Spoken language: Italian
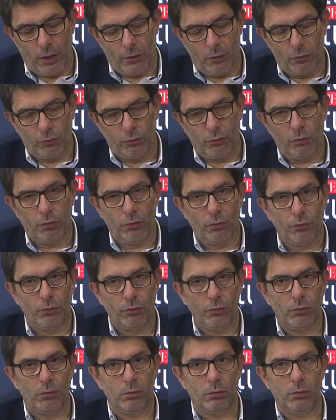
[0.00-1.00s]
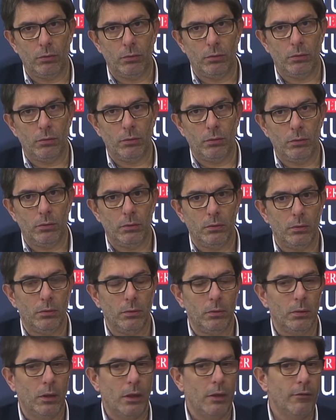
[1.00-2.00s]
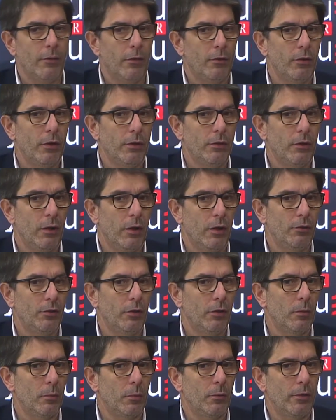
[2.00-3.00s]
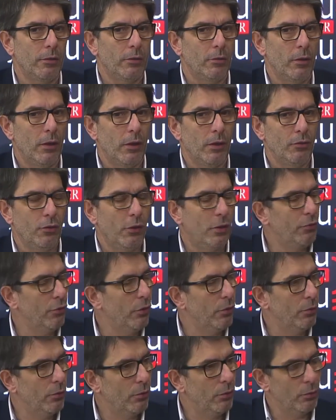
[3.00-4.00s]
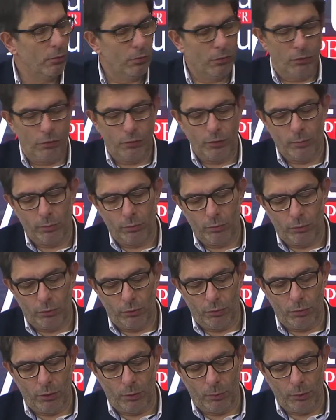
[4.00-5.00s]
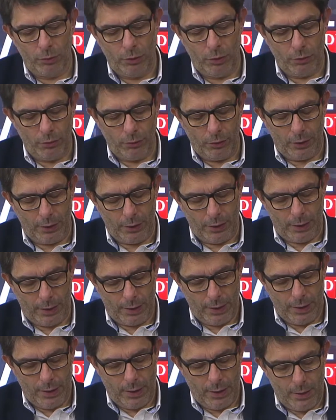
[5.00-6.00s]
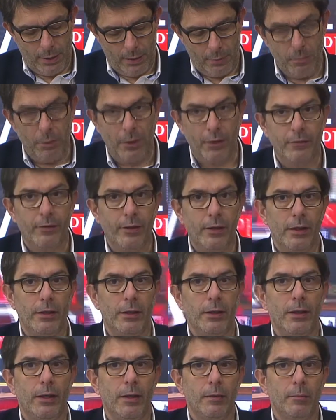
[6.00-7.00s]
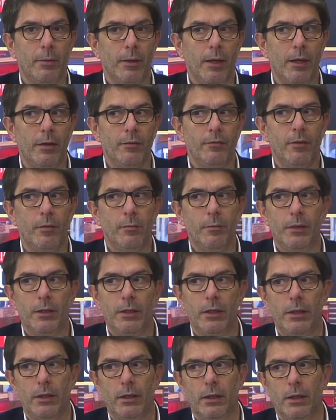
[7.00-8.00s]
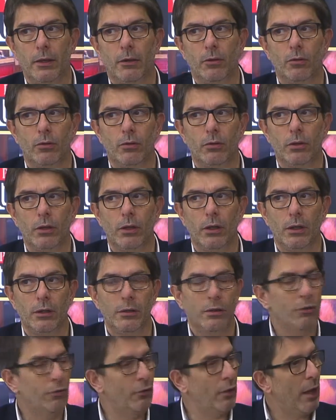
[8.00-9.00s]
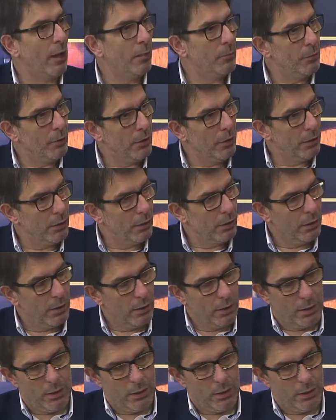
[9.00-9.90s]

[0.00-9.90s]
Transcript: l'anno scorso eh, a livello nazionale è stata approvata una legge, la 112, appunto sul dopo di noi, che prevede che per le famiglie con disabili